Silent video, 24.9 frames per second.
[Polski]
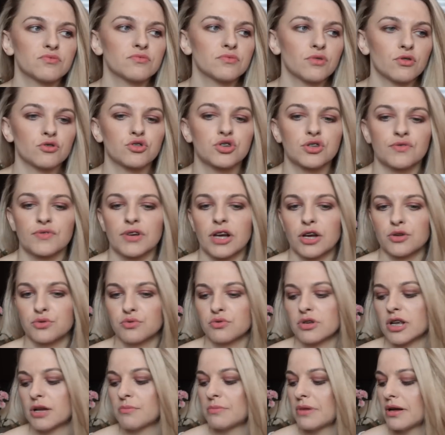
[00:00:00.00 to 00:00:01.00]
y, odżywka,
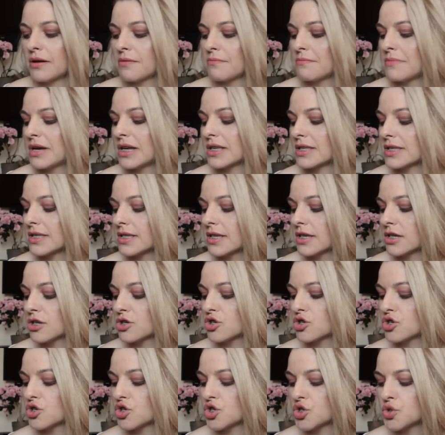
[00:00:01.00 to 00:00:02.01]
która ma masę
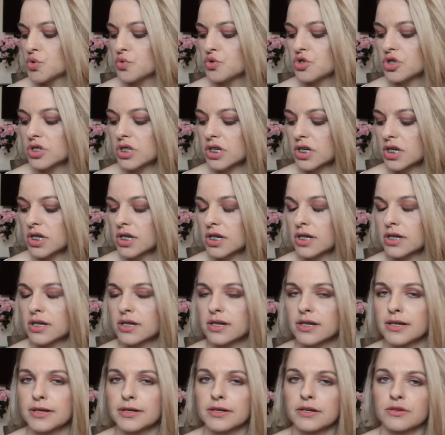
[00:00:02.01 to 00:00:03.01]
sztucznych
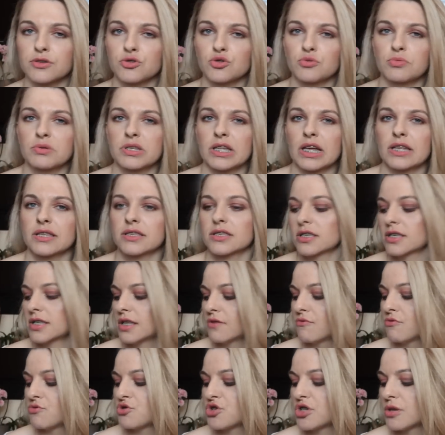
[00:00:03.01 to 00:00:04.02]
e, substancji,
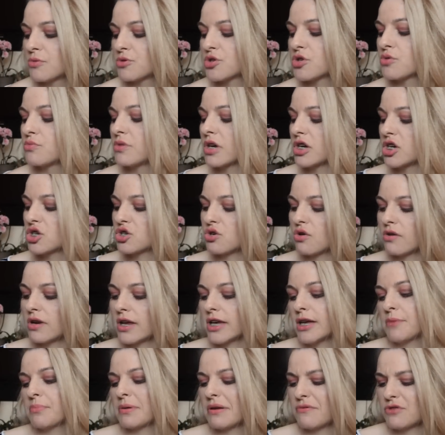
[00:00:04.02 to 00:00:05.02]
nie wiem czy tam są jakieś
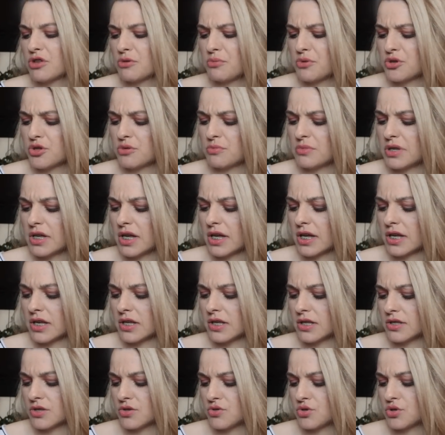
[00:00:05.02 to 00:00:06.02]
oleje, prawdopodobnie
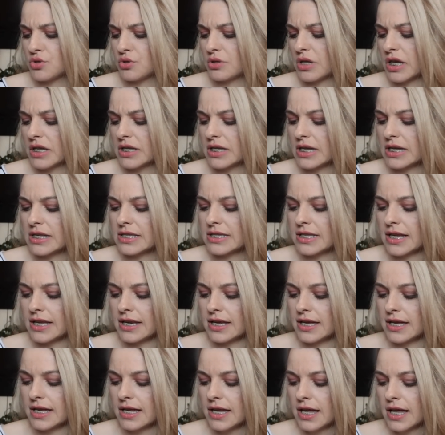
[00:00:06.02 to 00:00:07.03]
coś tutaj jest,
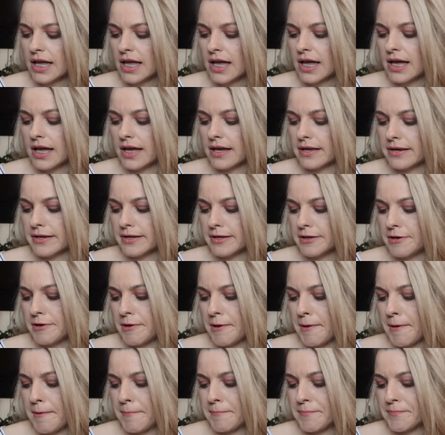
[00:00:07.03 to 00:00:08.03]
ale,
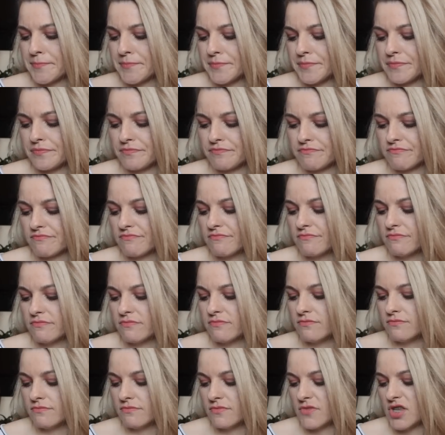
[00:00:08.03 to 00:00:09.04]
ale mm,
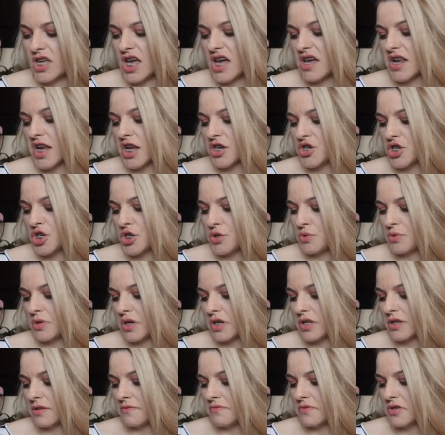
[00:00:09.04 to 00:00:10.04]
nie, raczej
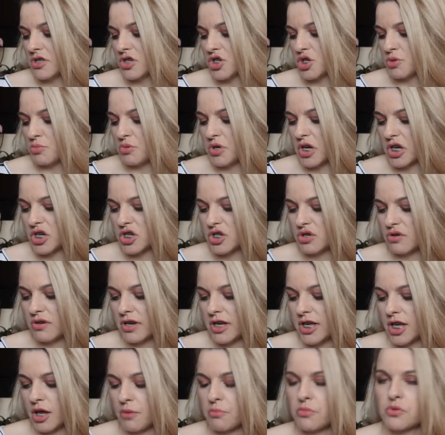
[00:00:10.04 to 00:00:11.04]
tutaj nie widzę, żeby jakieś
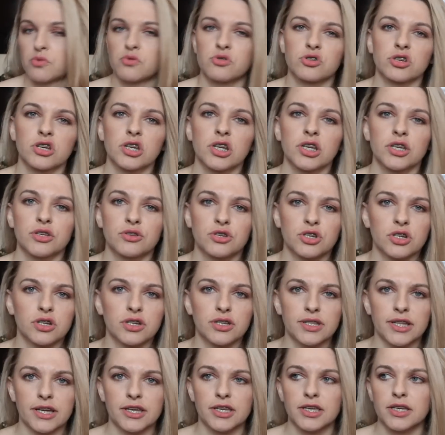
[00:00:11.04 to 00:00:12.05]
oleje były, czyli,
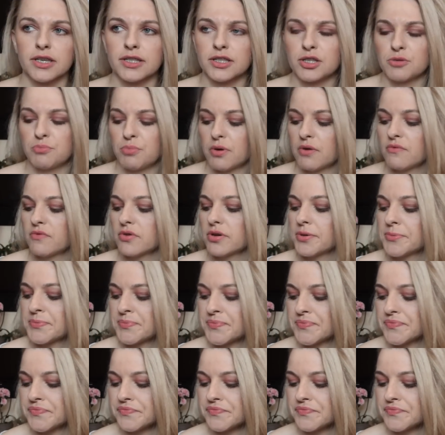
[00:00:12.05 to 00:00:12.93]
czyli taki typowy